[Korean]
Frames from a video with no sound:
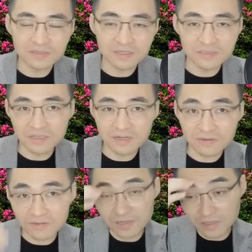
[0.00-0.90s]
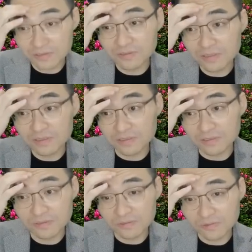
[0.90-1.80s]
다시 달러가 강해졌다는
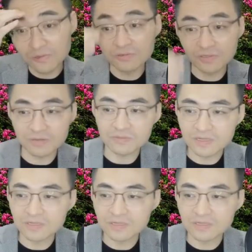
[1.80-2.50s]
얘기예요, 고용 때문에.